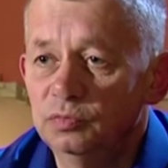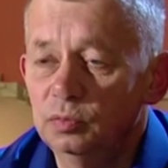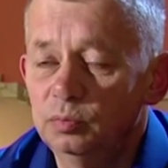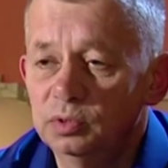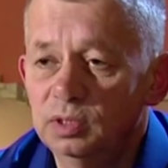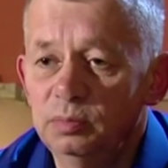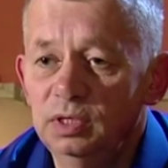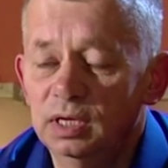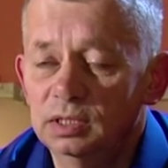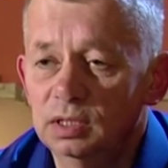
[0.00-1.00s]
Mówi,
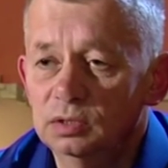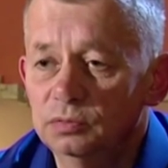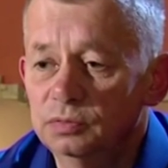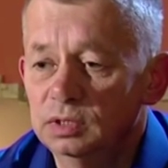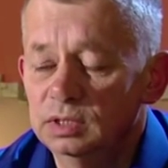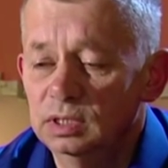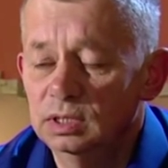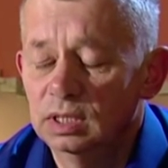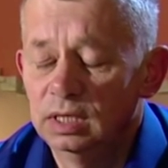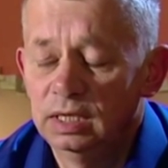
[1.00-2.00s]
pozabijasz nas tu wszystkich.